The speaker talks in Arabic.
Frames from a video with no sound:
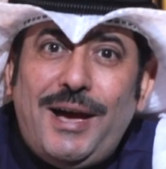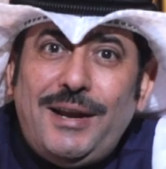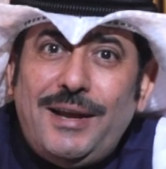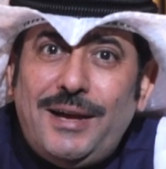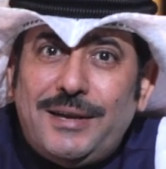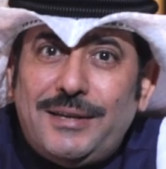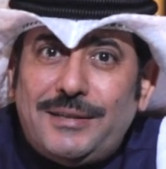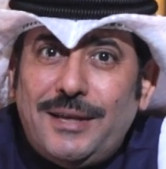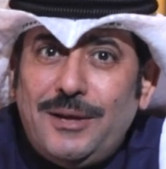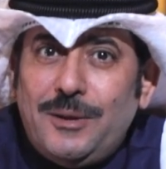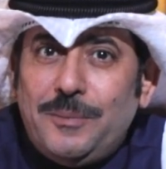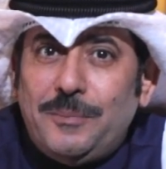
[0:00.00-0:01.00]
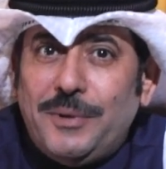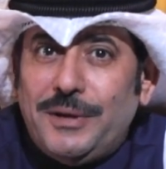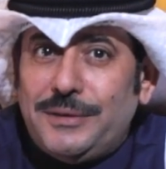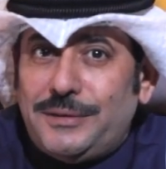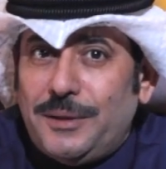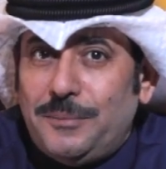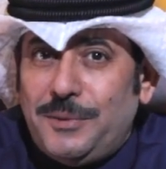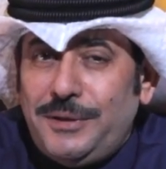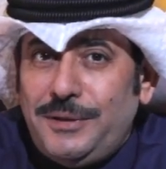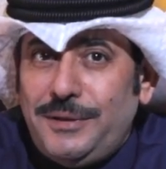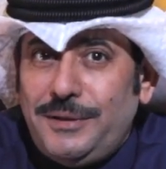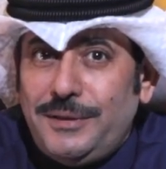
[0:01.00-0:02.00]
على كتاب
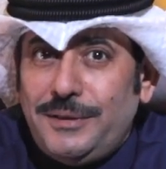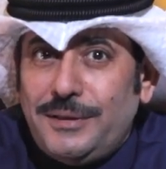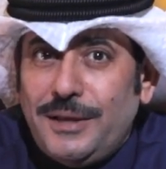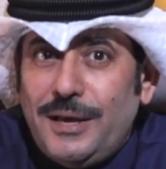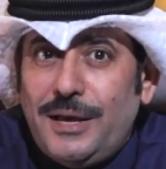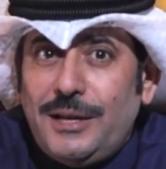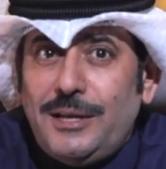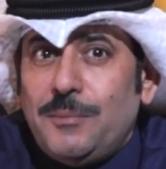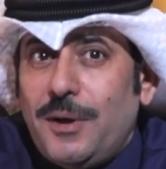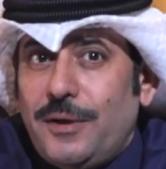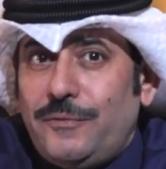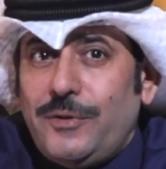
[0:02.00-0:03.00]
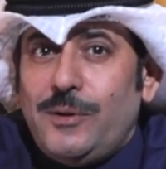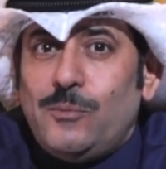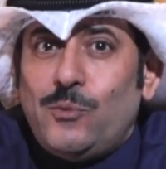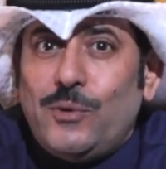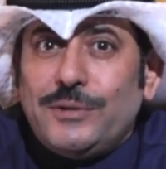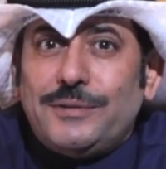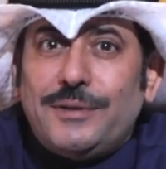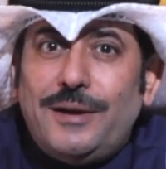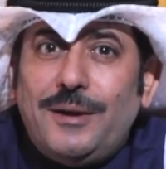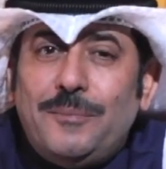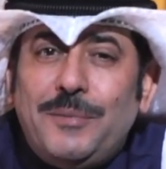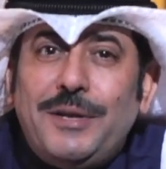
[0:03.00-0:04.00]
التمهيد لما في
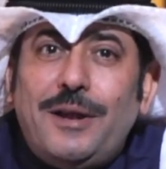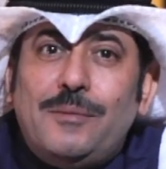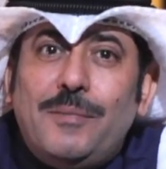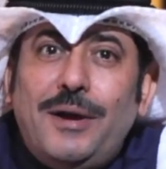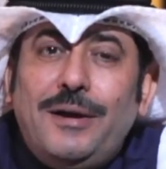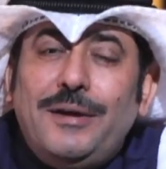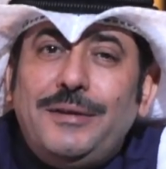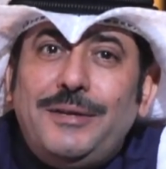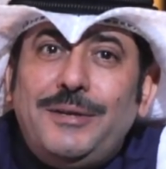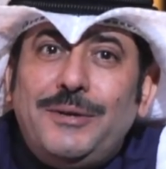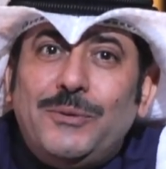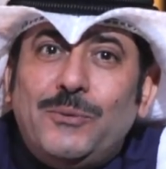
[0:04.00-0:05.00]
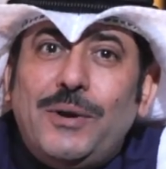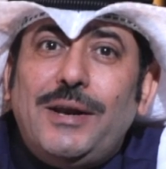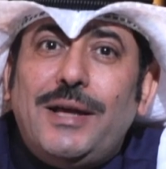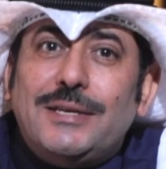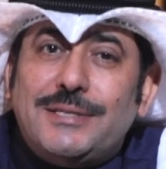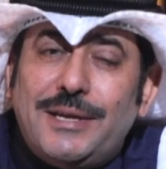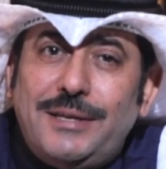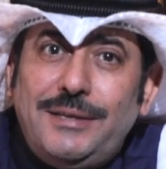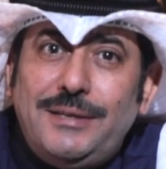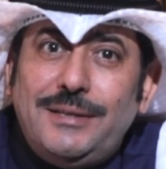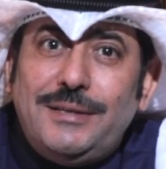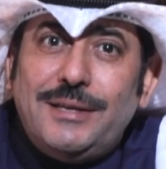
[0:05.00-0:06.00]
الموطأ من المعاني
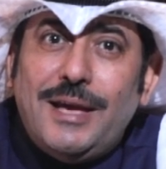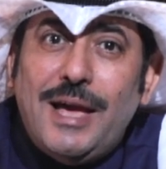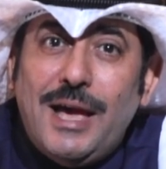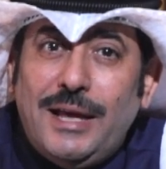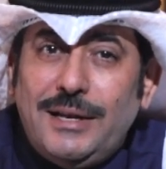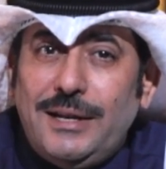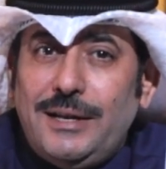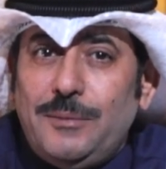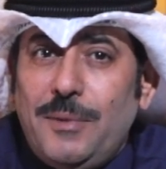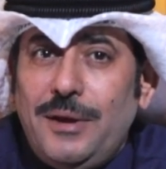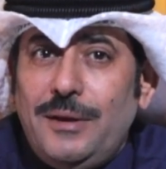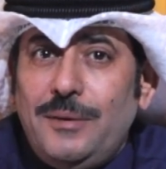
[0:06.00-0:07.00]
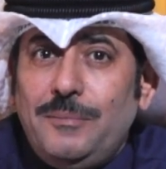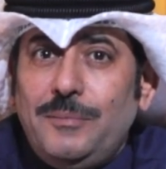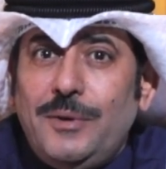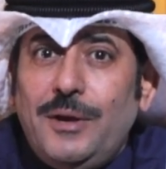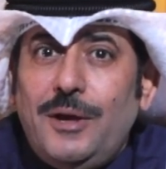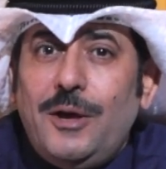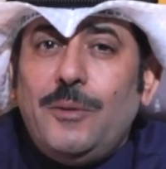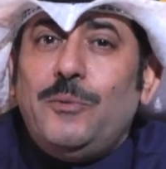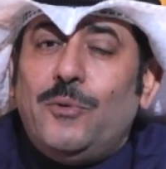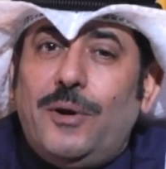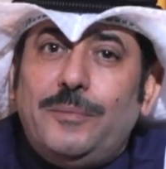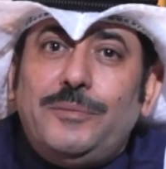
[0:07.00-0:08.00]
والاسانيد للامام
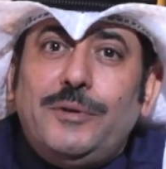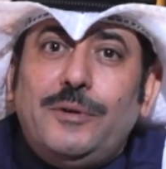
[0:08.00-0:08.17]
ابن عبد